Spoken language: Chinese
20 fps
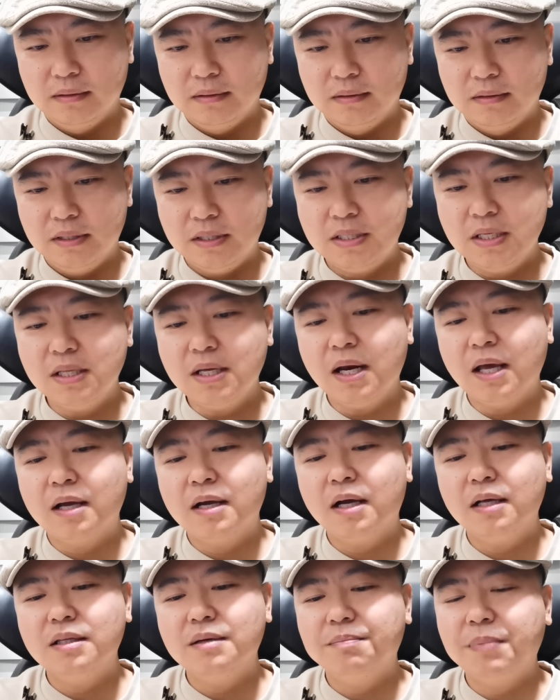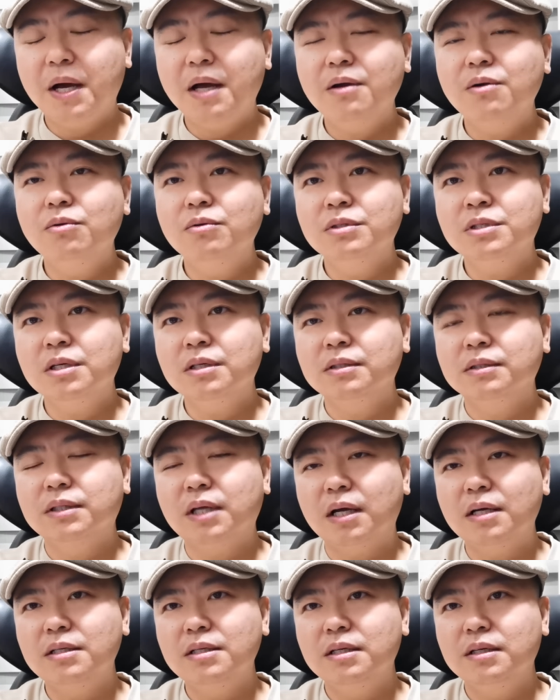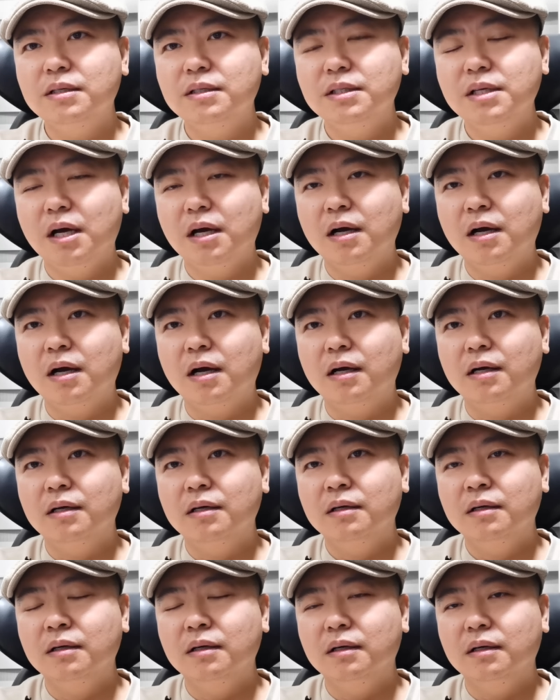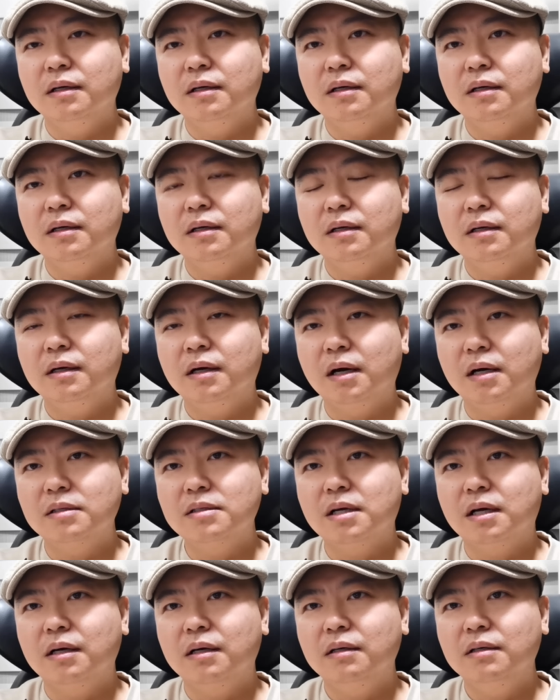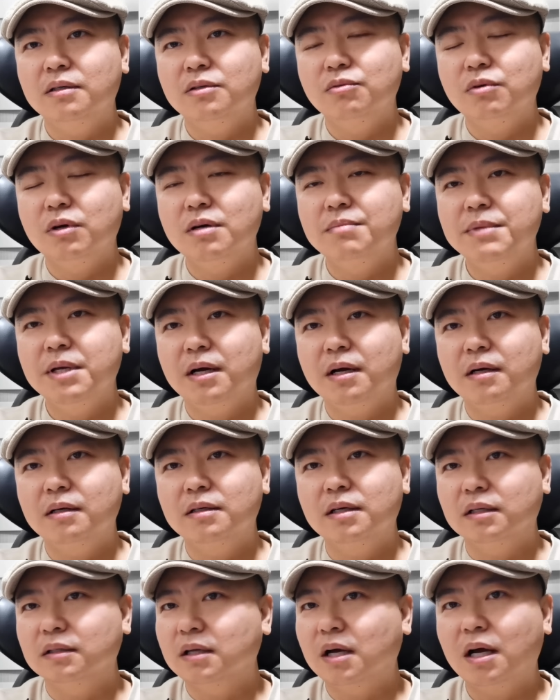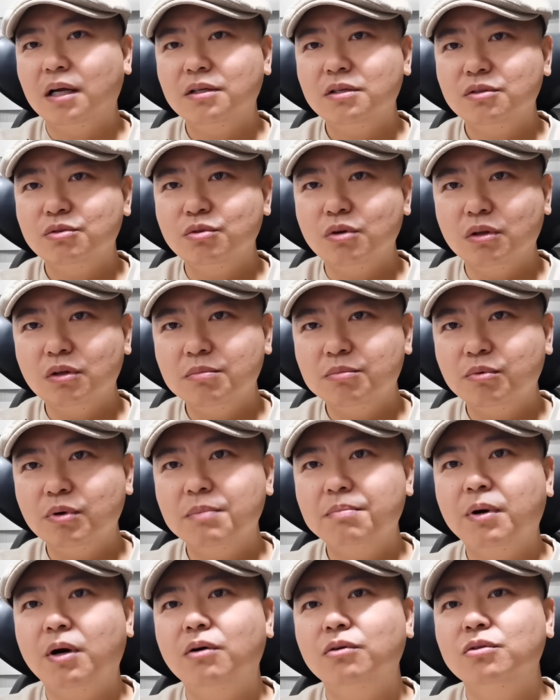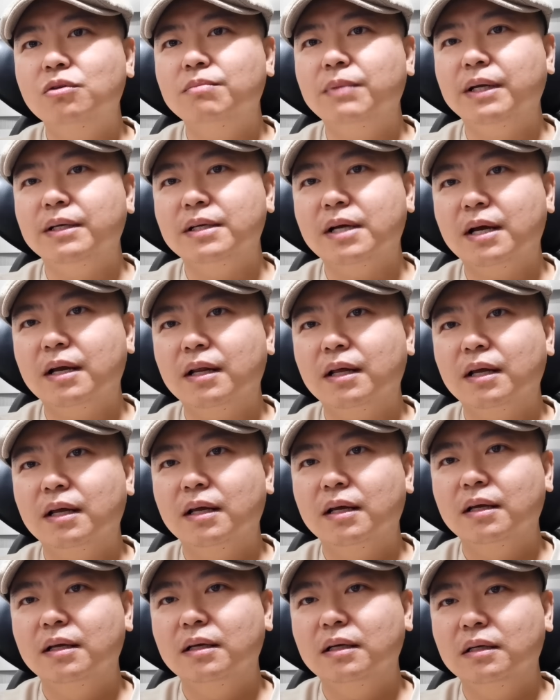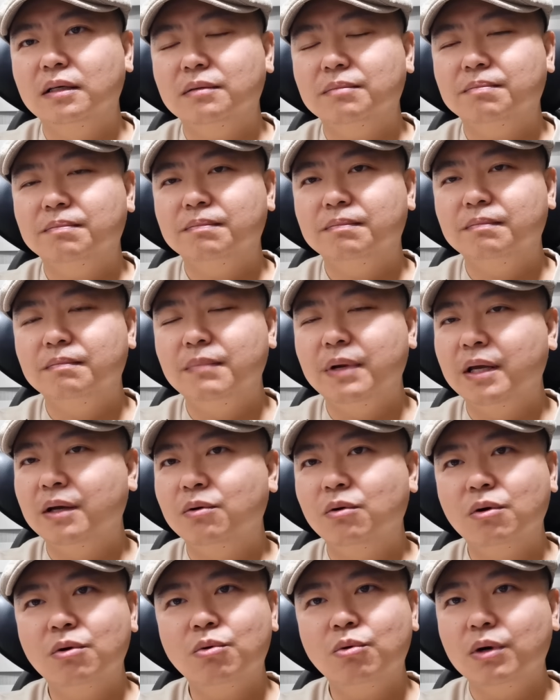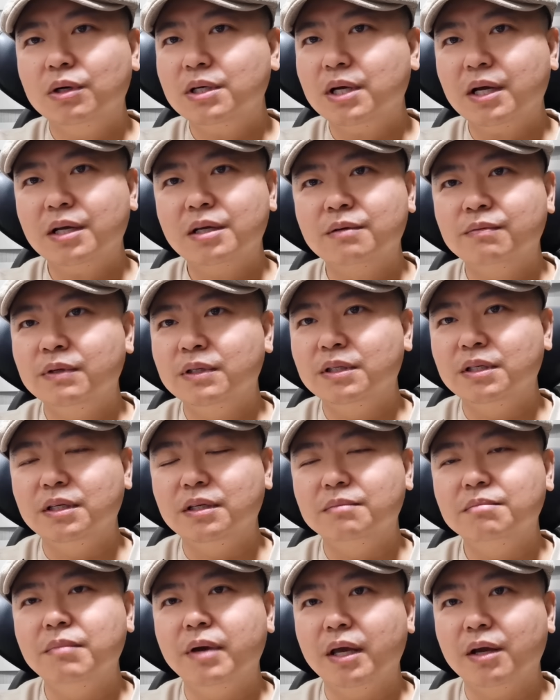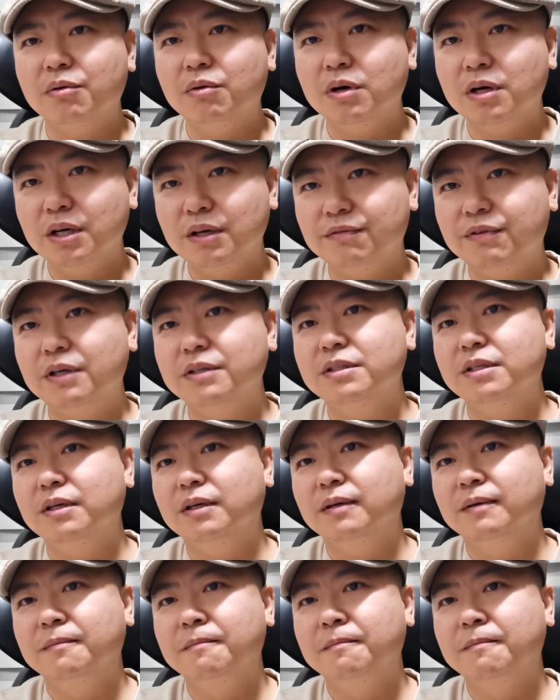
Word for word: 那现在来看呢？潘功胜担任央行啊行长，中国人民行长，他是绝对不会抛售美债了啊！美国国债这个问题，美国可以放心了。